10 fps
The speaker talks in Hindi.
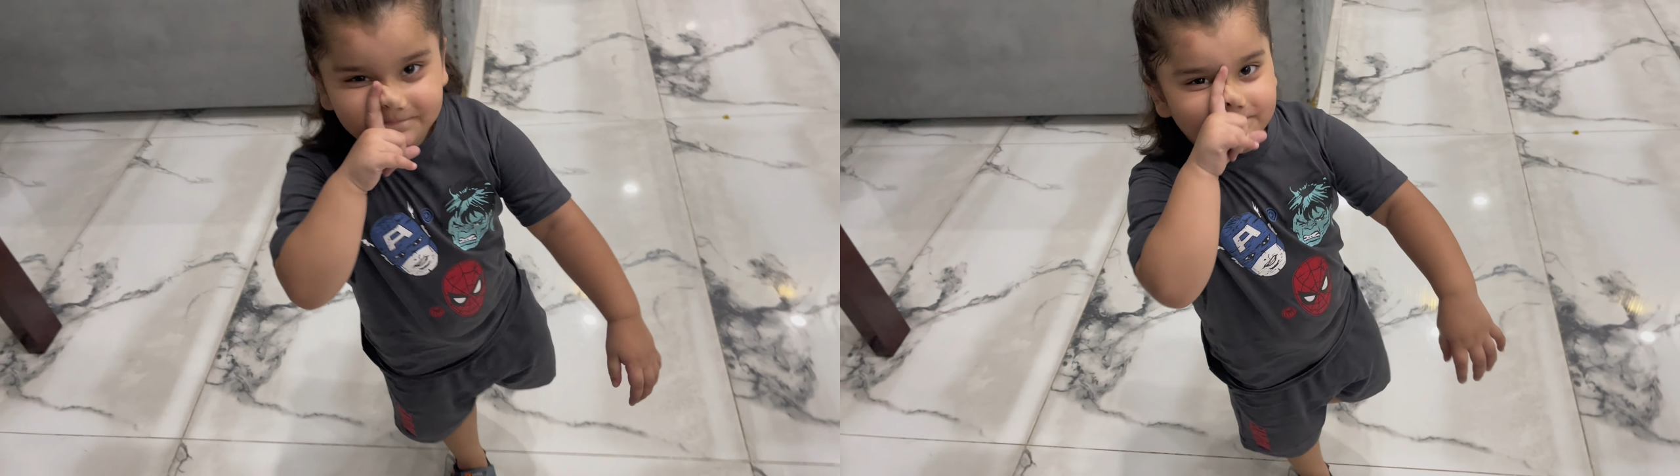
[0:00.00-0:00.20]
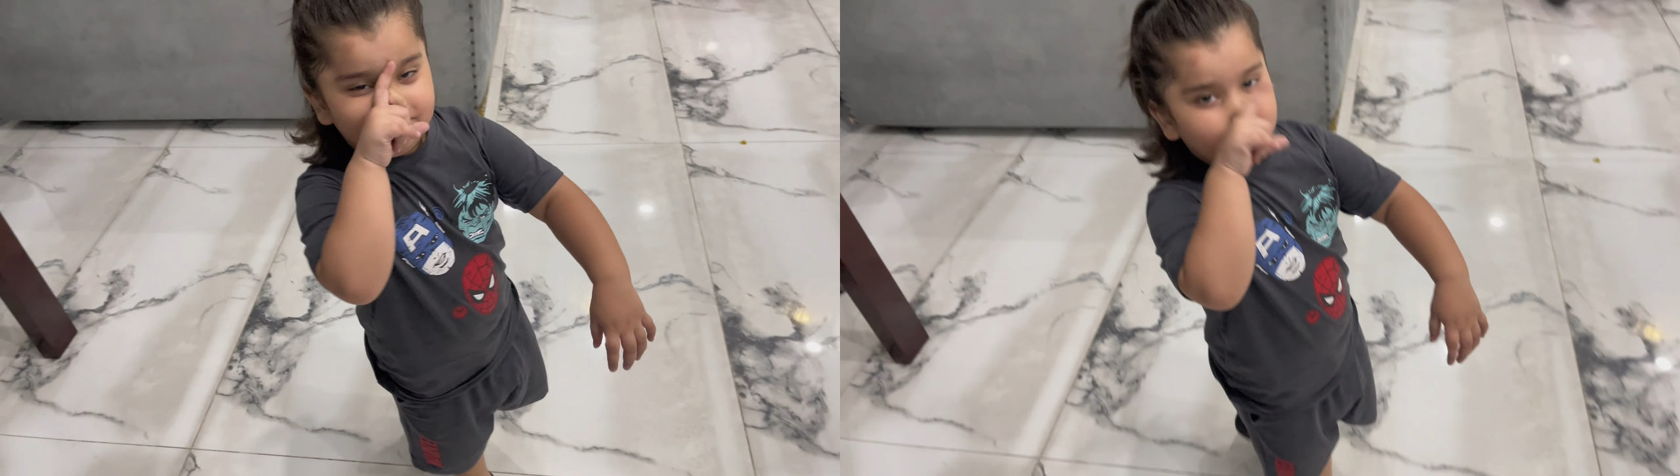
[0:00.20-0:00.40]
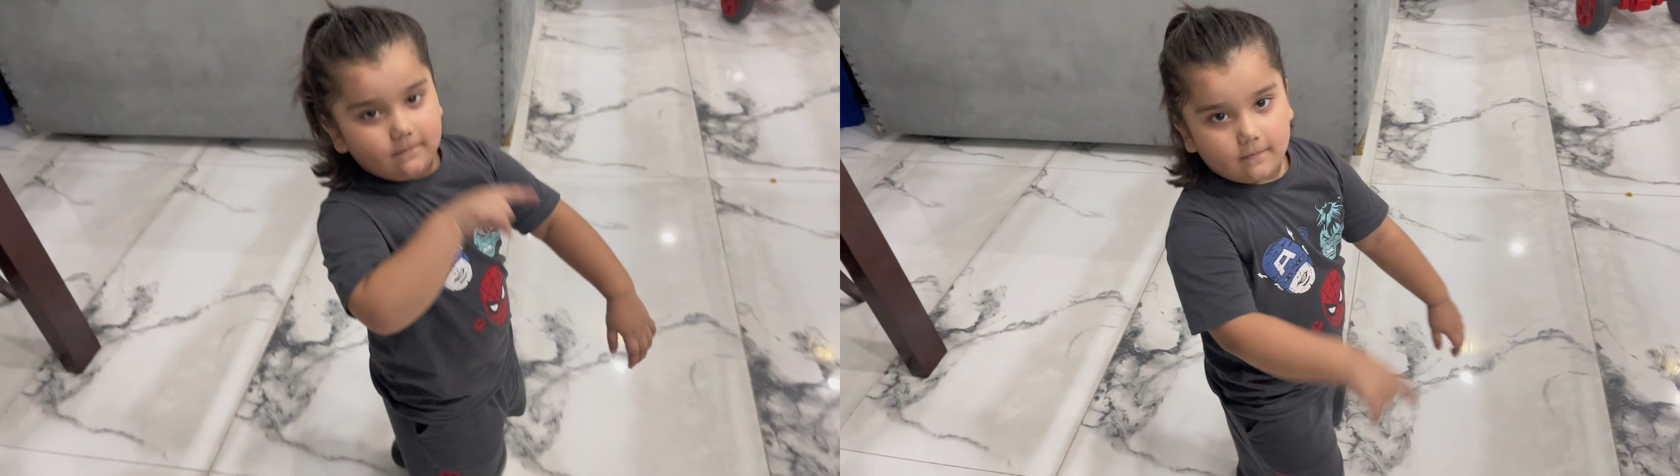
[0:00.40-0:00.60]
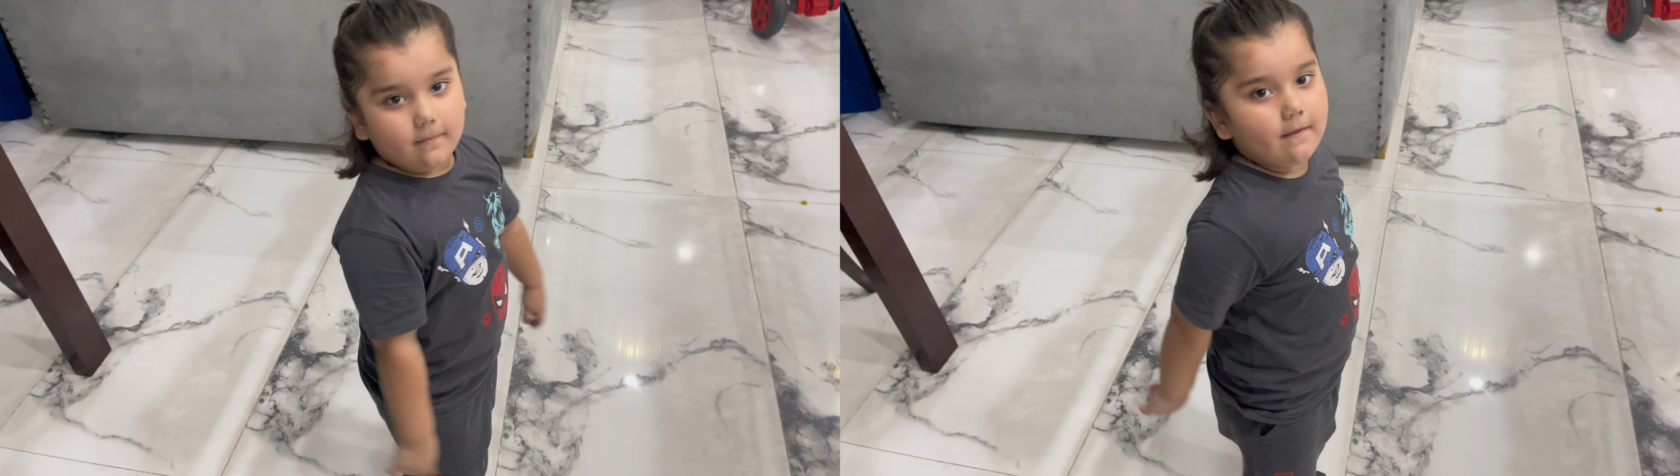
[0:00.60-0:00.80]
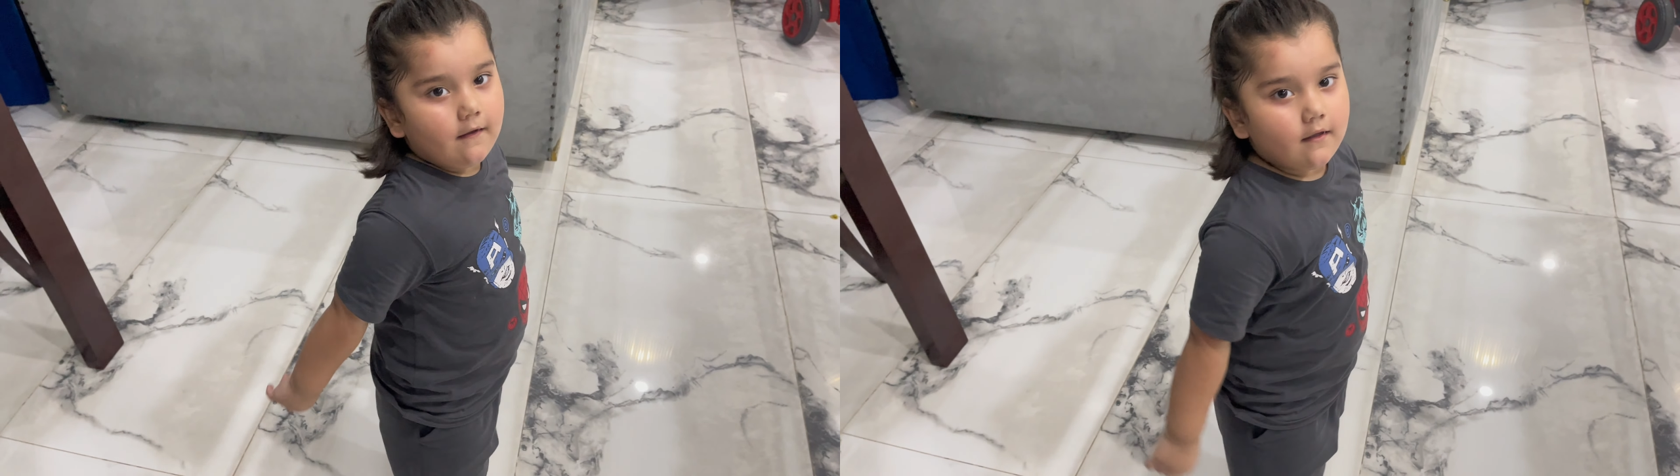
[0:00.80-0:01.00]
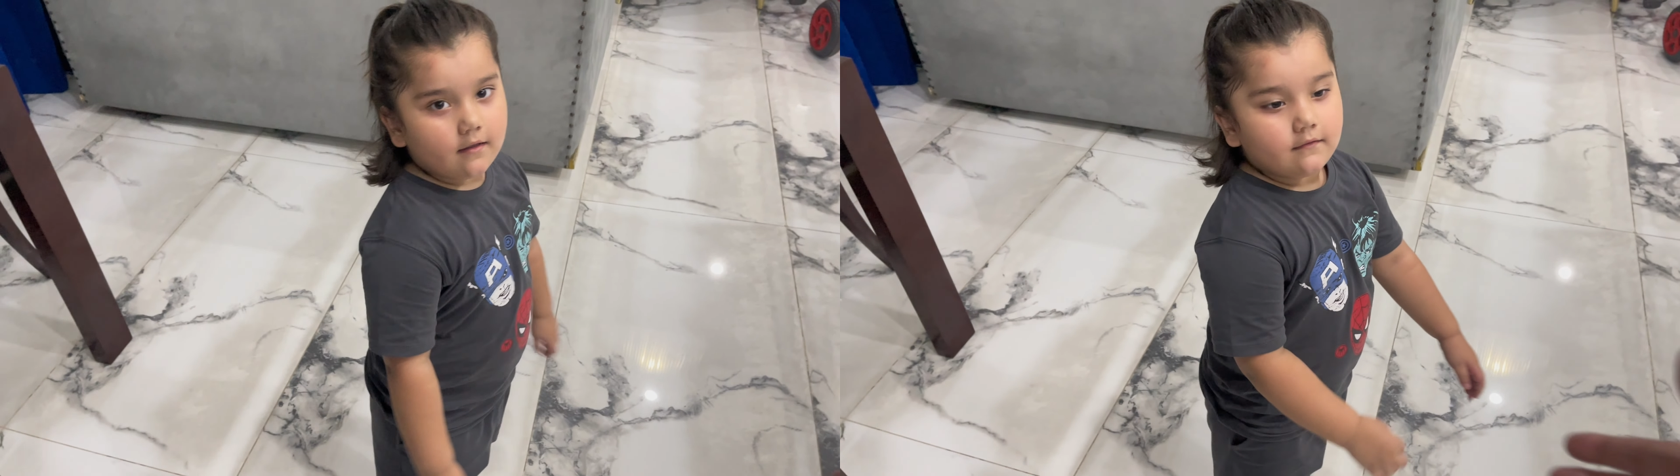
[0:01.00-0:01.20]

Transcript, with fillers: और बाबू हव